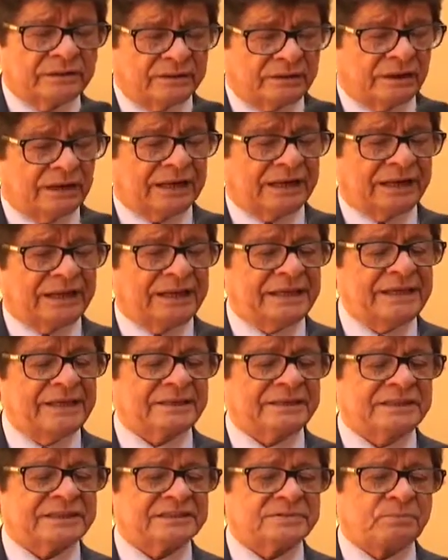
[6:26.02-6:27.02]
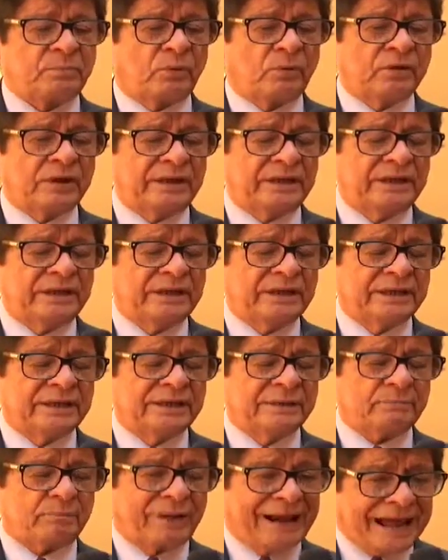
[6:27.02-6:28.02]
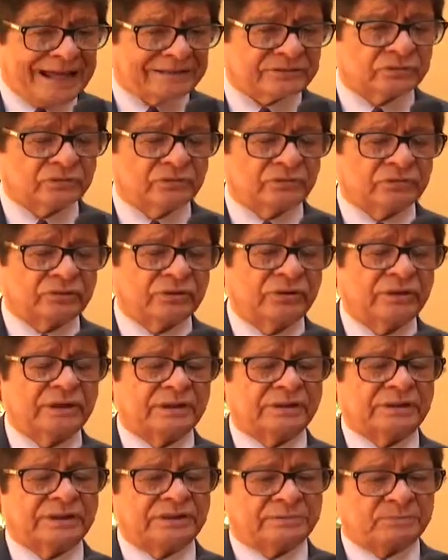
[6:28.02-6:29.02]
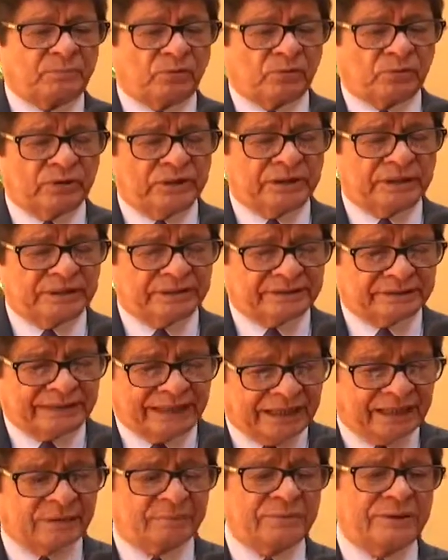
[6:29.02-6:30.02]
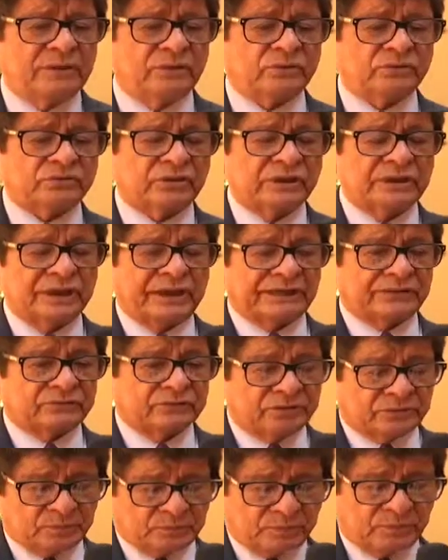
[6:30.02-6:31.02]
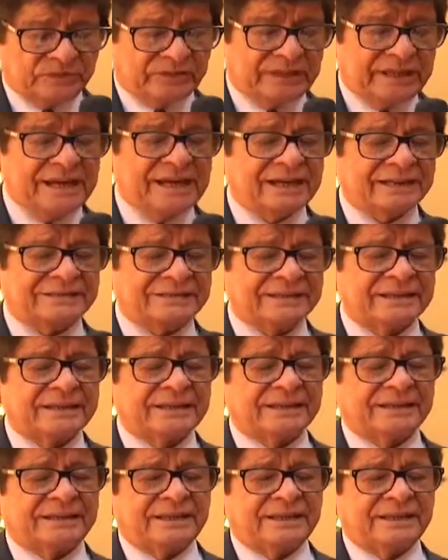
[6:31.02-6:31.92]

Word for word: la ley dispone plazos, dispone términos, esto es días,